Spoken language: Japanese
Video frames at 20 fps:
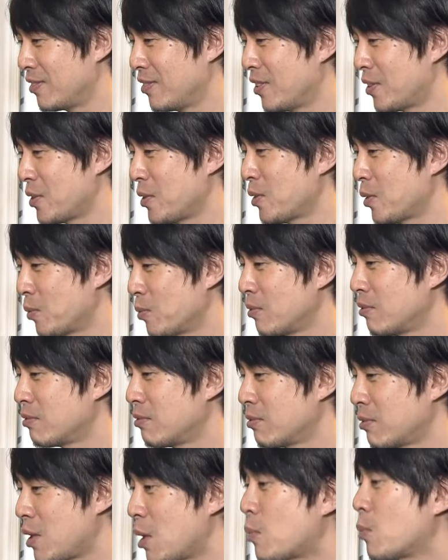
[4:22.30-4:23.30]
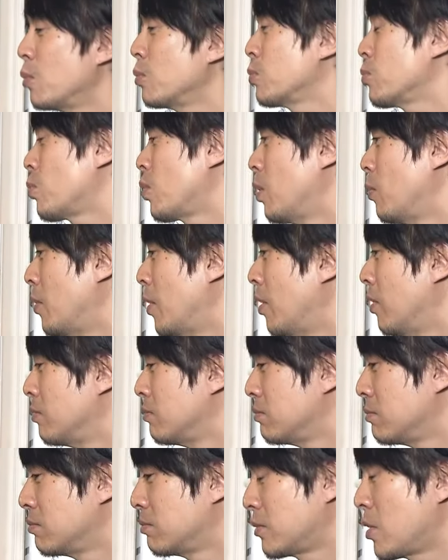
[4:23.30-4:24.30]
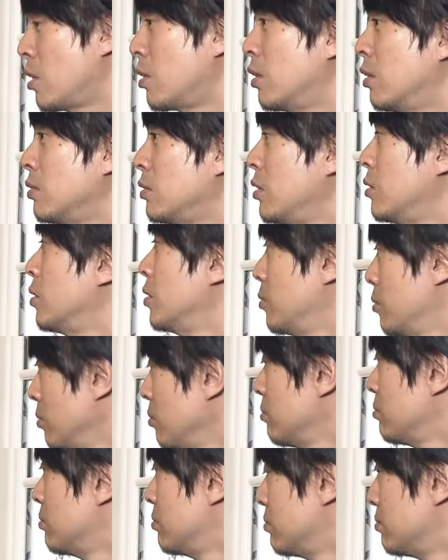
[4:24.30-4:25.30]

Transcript: あれなの結婚とかは考えてないの